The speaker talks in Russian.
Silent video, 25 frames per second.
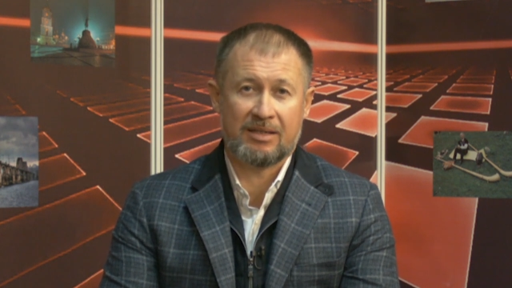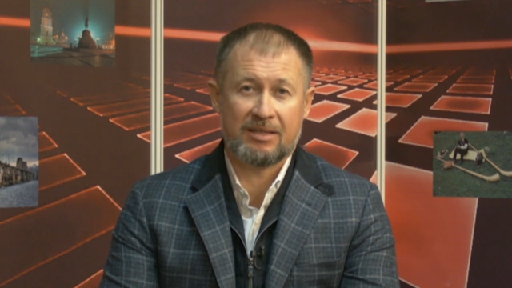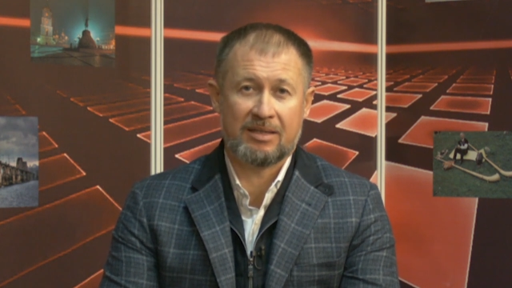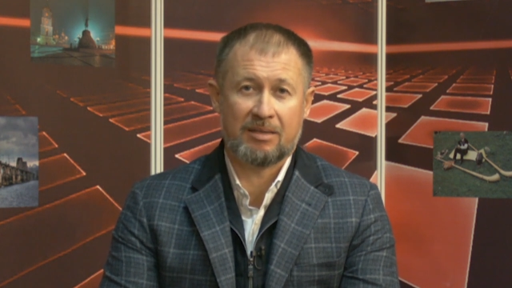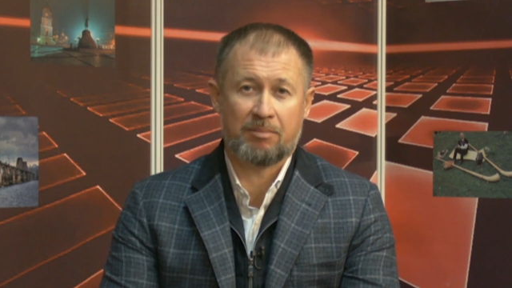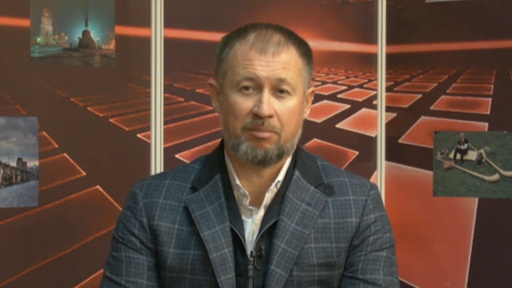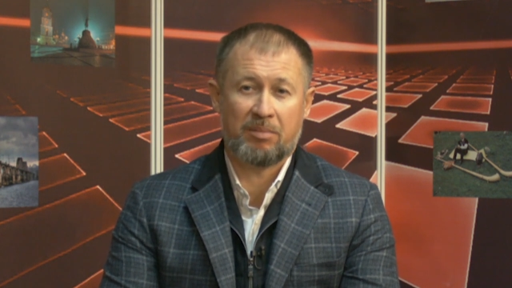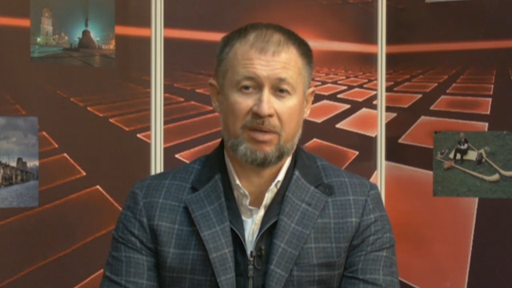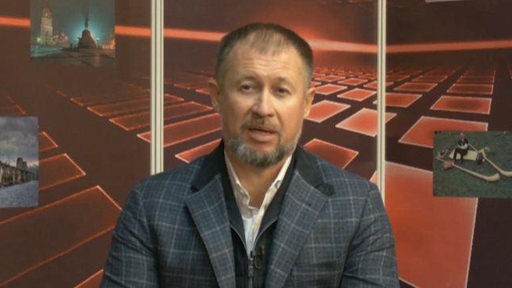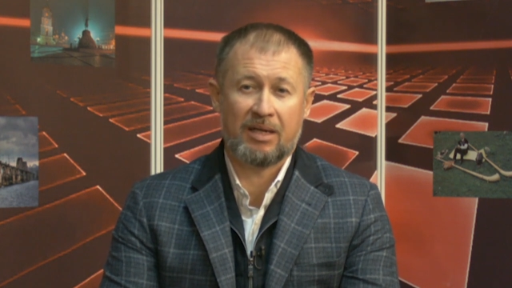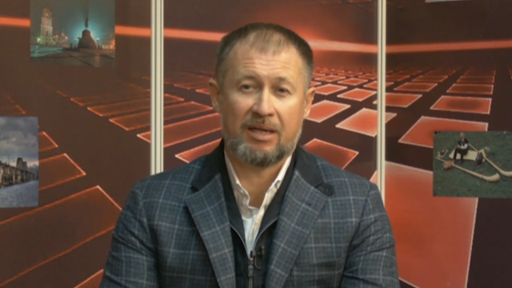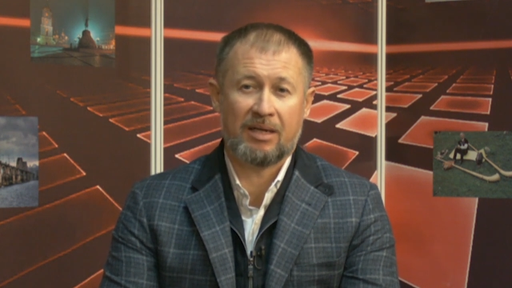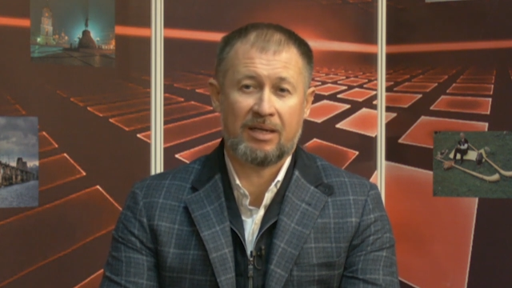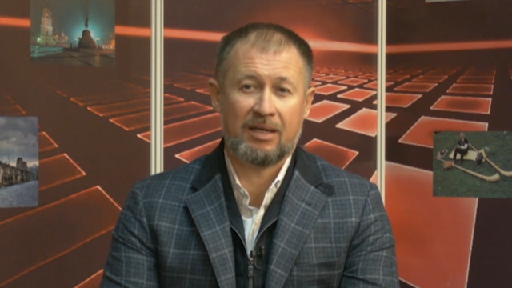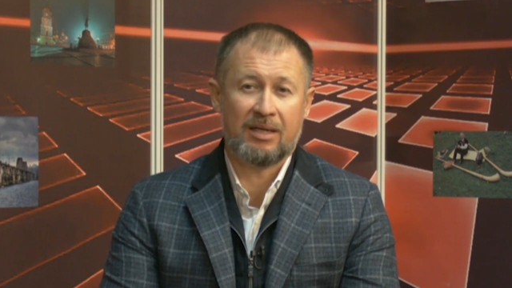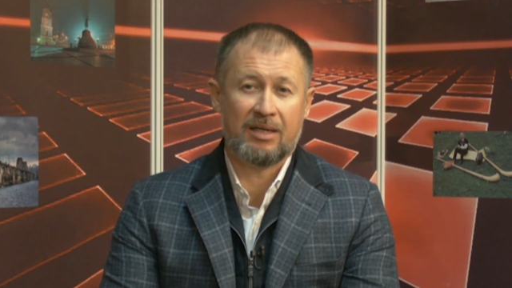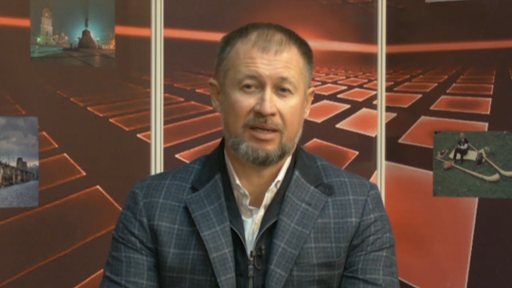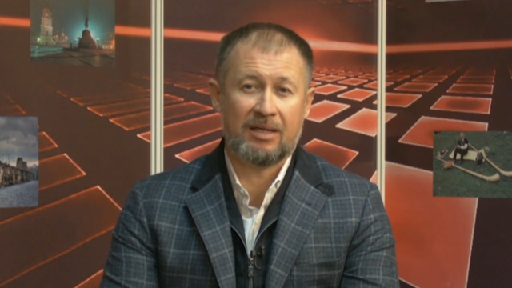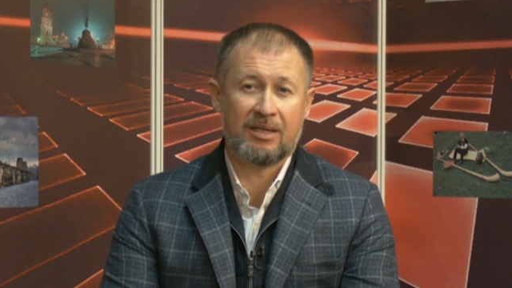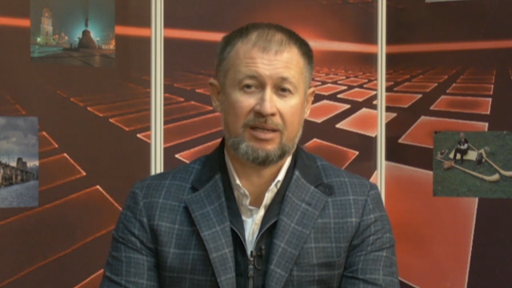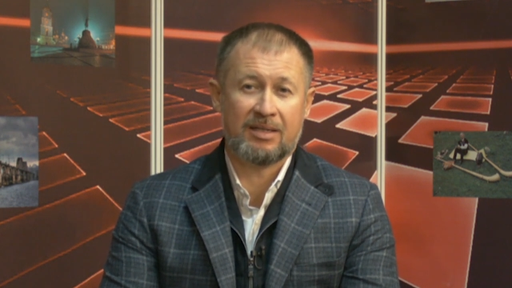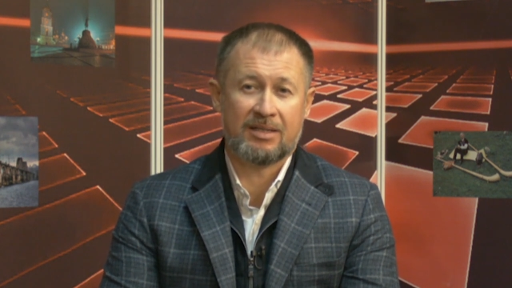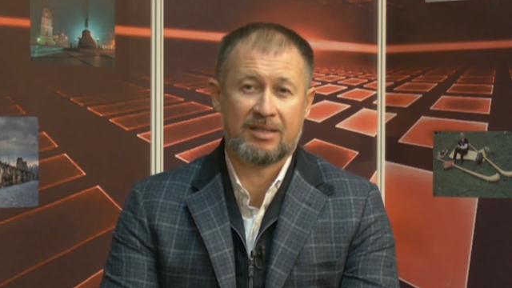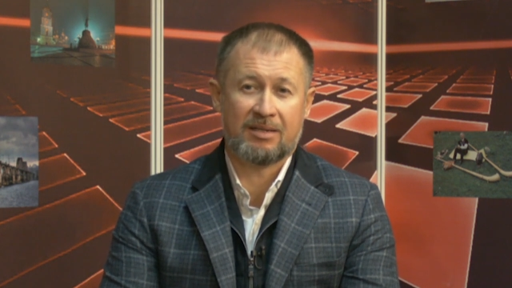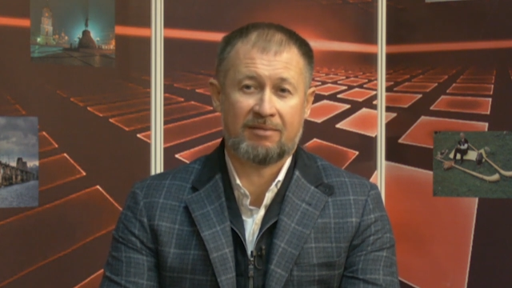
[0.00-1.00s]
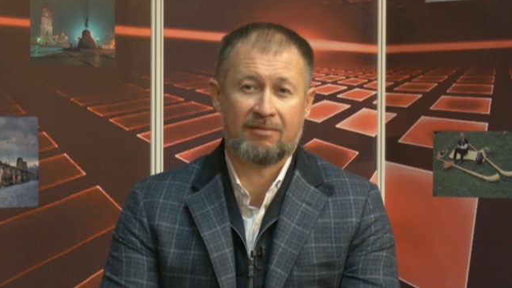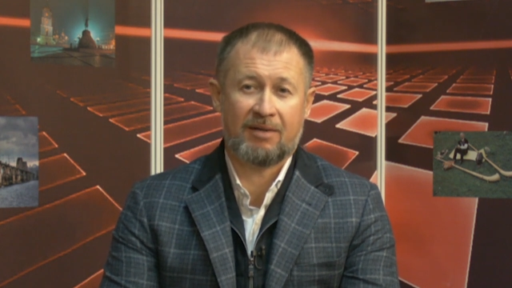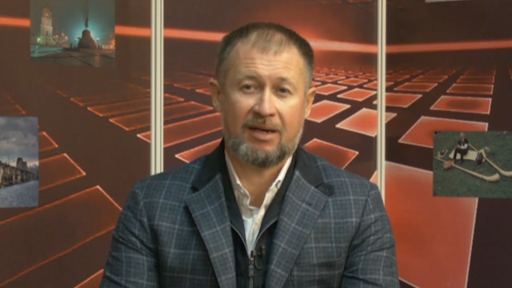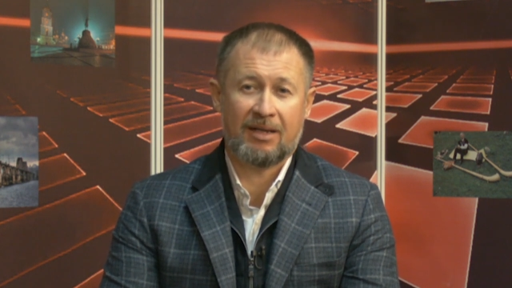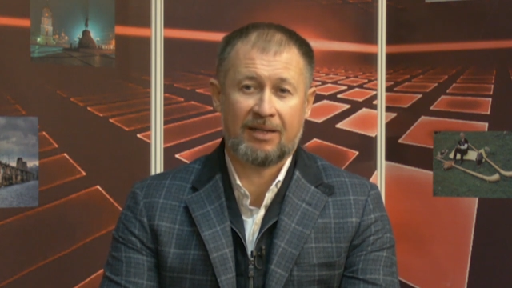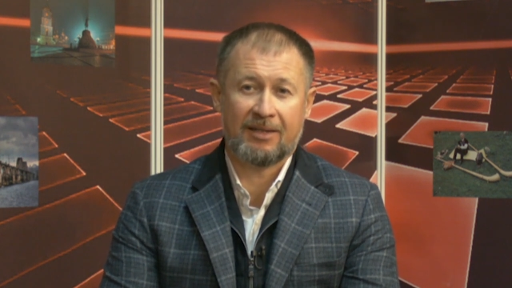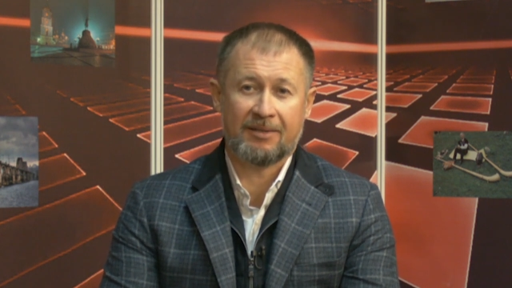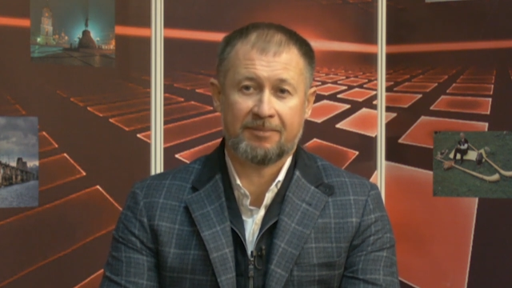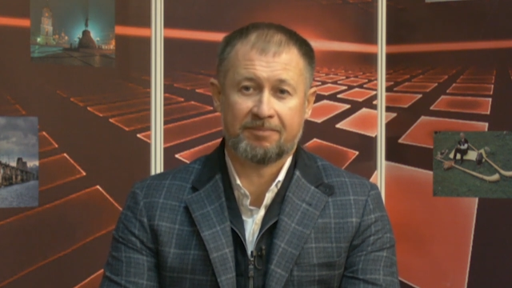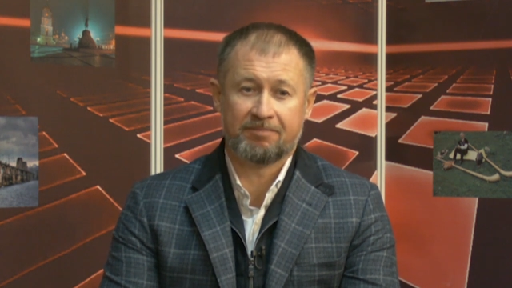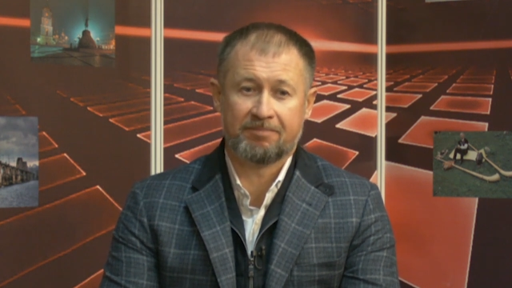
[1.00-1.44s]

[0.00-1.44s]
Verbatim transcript: и завалы,